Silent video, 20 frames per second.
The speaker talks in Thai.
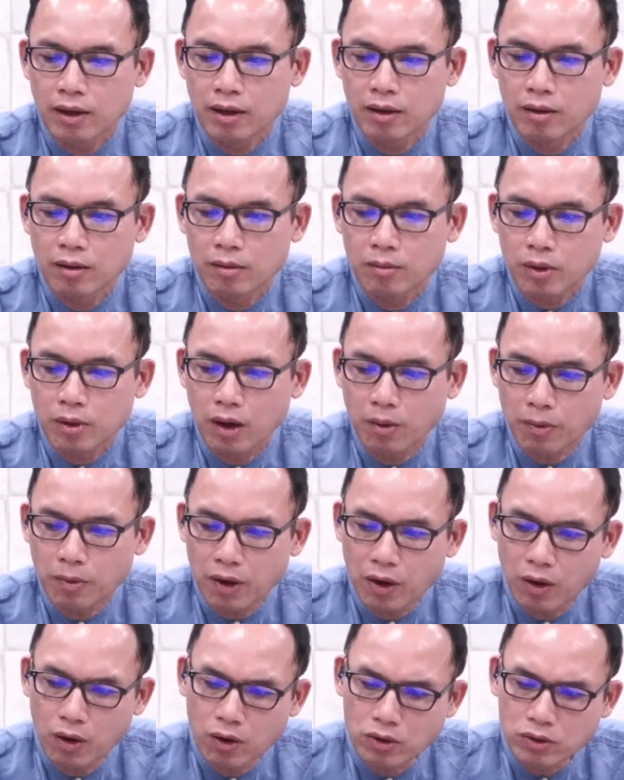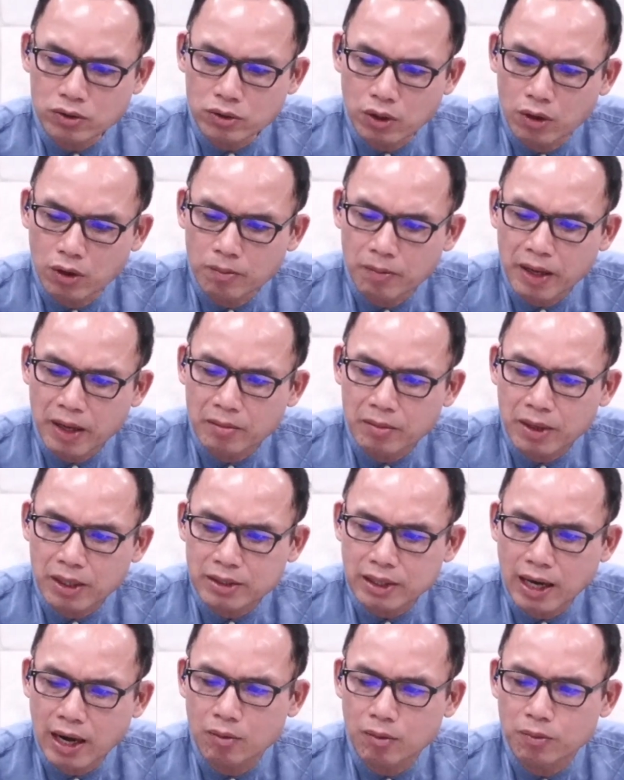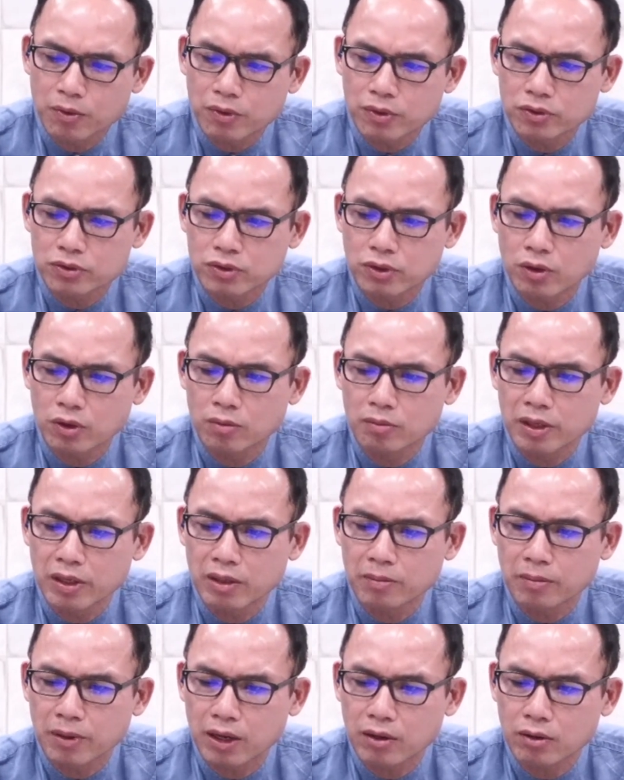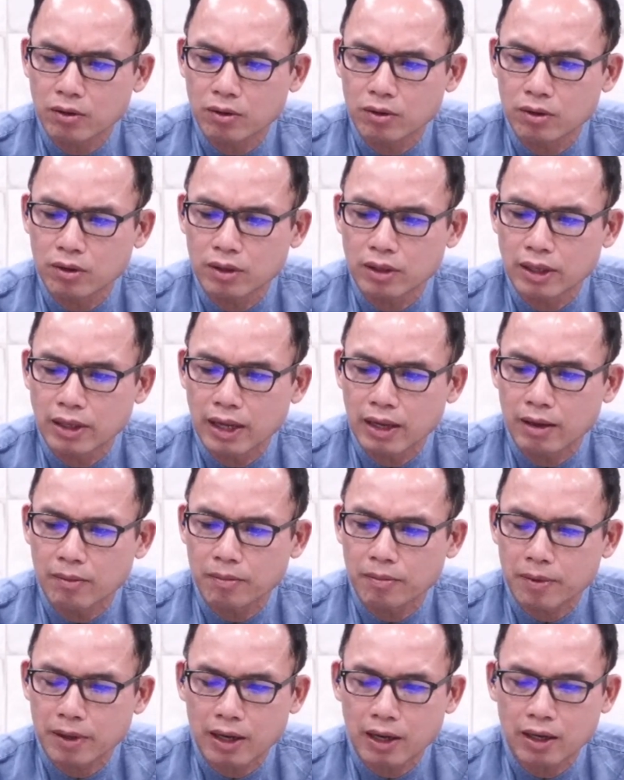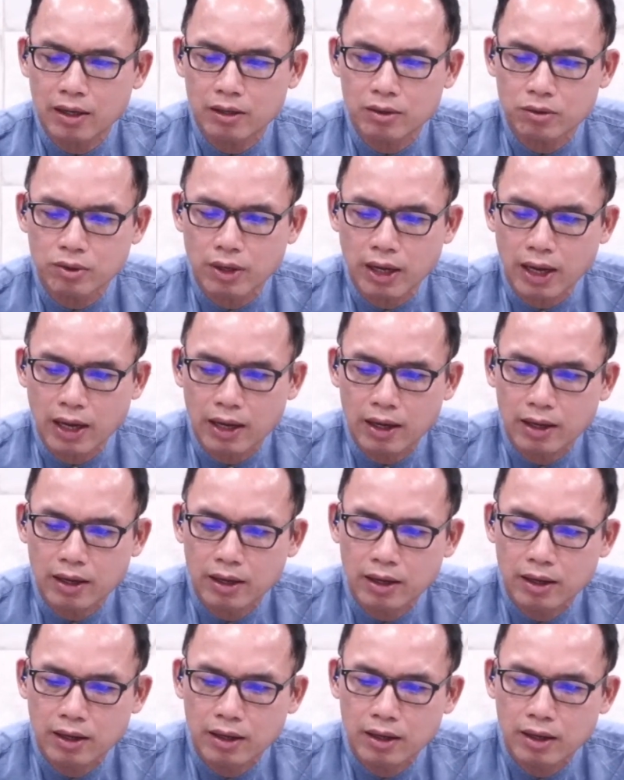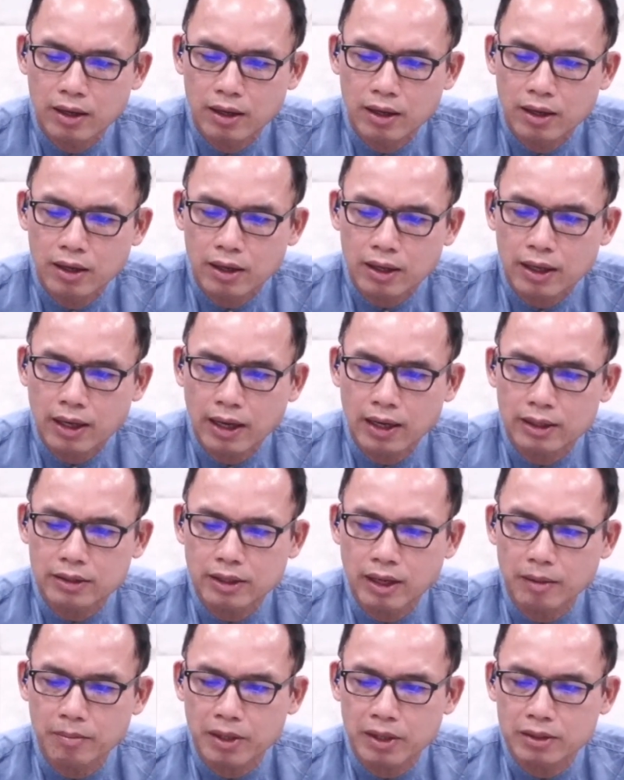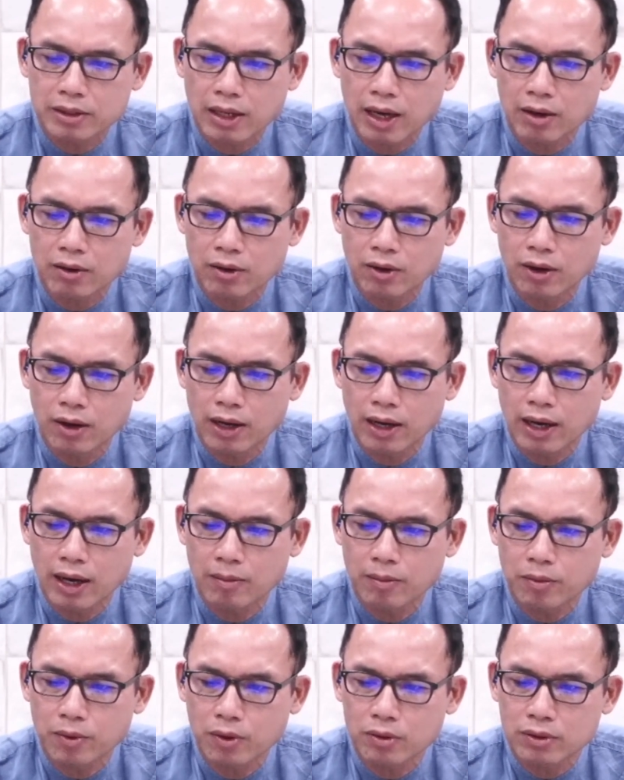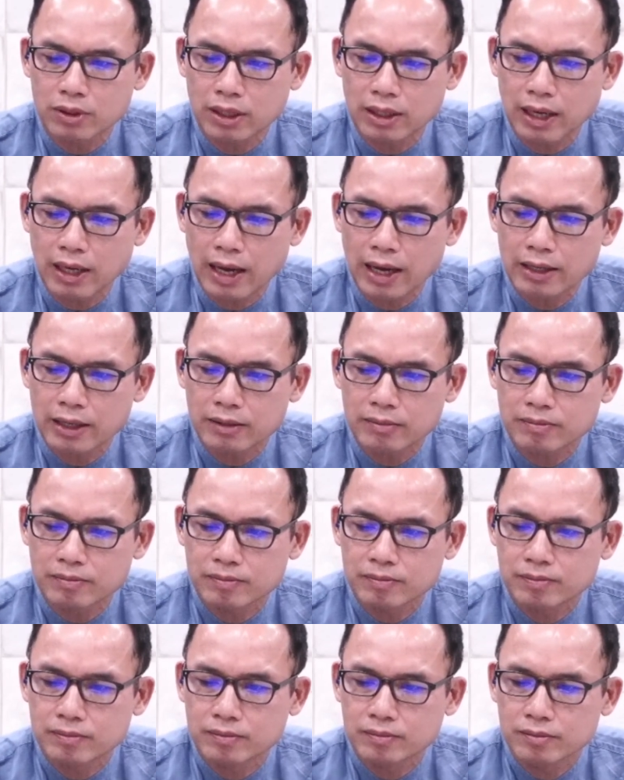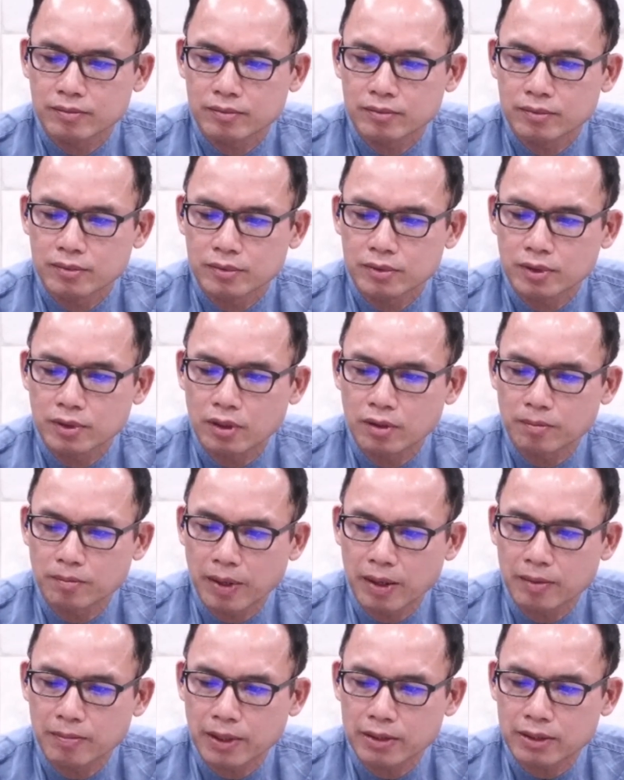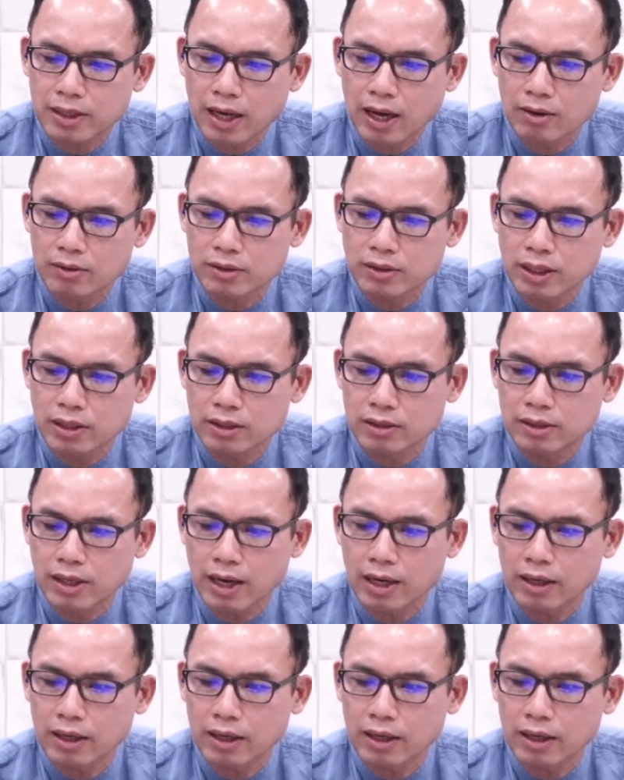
เพราะพระองค์ทรงเป็นพระเจ้าผู้ทรงมีพระคุณและพระกรุณาข้าแต่พระเจ้าของข้าพระองค์ทั้งหลาย ซึ่งเป็นพระเจ้ายิ่งใหญ่